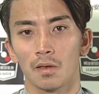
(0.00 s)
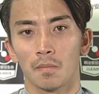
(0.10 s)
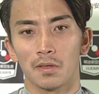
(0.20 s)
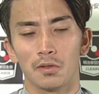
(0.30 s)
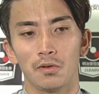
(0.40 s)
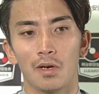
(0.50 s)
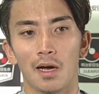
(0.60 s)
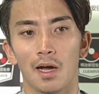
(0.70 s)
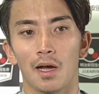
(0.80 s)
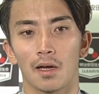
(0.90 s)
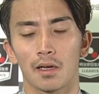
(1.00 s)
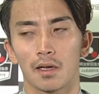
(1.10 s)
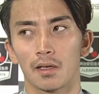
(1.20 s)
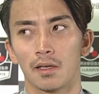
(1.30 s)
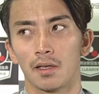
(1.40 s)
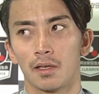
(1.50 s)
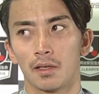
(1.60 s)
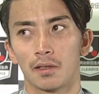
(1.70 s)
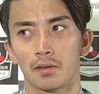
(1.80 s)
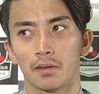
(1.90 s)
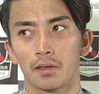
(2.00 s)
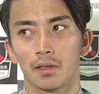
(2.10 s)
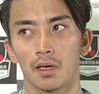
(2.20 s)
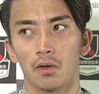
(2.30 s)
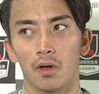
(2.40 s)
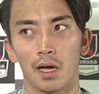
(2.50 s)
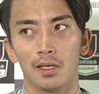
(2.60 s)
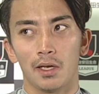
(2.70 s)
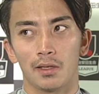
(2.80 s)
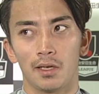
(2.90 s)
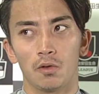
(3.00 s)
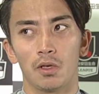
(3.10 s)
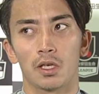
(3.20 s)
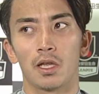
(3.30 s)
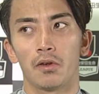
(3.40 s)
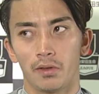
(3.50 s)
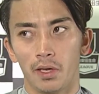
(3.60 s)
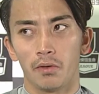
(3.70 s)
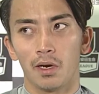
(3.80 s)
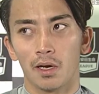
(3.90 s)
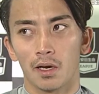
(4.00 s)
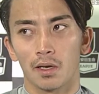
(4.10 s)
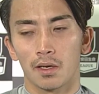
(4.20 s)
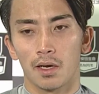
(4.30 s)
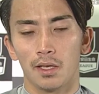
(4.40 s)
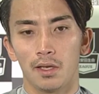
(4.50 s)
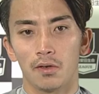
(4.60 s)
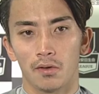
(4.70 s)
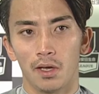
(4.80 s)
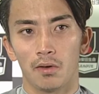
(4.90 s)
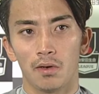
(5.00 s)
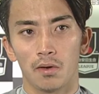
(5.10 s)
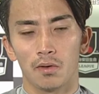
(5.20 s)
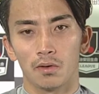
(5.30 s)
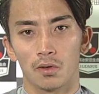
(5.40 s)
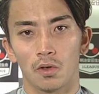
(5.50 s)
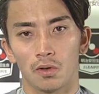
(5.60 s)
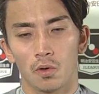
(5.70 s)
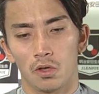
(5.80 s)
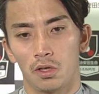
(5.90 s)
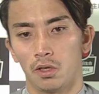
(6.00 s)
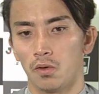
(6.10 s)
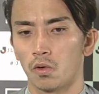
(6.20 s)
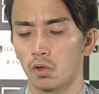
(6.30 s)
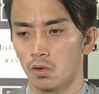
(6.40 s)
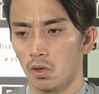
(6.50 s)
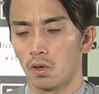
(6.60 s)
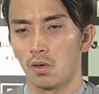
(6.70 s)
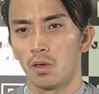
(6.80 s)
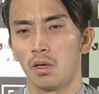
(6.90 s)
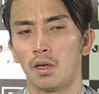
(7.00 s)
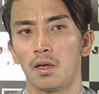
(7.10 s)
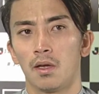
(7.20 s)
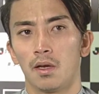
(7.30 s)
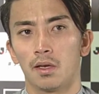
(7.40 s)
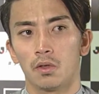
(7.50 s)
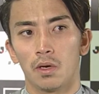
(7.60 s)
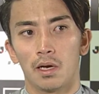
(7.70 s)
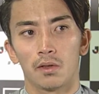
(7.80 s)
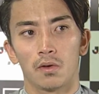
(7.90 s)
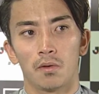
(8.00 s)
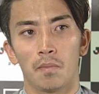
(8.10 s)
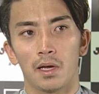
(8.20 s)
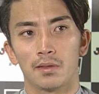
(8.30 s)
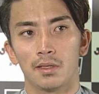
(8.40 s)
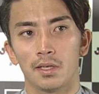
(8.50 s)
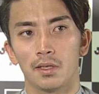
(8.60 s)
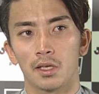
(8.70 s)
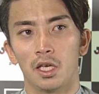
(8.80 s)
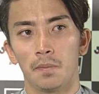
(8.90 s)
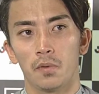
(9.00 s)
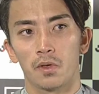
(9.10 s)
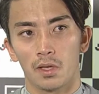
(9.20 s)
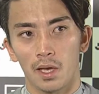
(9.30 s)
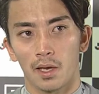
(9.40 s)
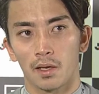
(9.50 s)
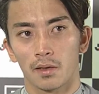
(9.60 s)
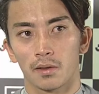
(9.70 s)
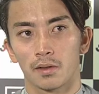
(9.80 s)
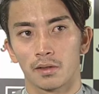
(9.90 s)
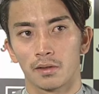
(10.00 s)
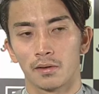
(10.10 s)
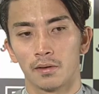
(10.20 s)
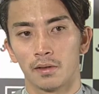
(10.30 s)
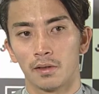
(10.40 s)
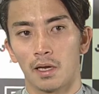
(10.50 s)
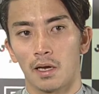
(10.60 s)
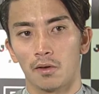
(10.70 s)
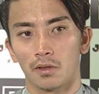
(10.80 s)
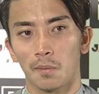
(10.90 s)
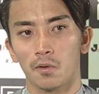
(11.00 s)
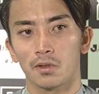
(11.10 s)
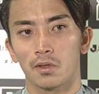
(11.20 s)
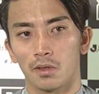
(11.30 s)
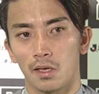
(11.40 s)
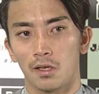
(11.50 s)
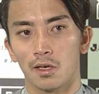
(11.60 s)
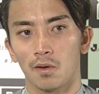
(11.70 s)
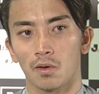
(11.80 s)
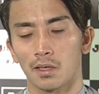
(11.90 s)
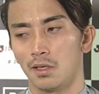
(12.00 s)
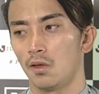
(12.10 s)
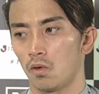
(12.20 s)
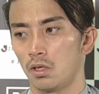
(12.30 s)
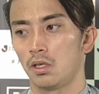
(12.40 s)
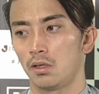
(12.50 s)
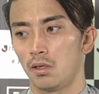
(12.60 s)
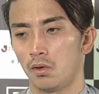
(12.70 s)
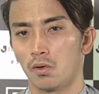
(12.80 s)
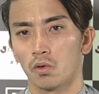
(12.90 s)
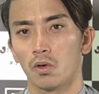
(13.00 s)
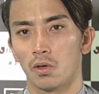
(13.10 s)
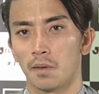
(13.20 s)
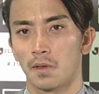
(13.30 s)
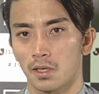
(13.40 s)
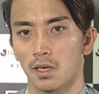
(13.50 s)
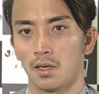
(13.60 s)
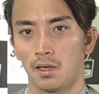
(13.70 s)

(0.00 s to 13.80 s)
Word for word: まず裏があの相手は点取りに来てるんで裏が空いてるので裏をどんどん取ってほしいということとあとはあの前線でキープしてあのためを作って時間を稼いでほしいということを言われました。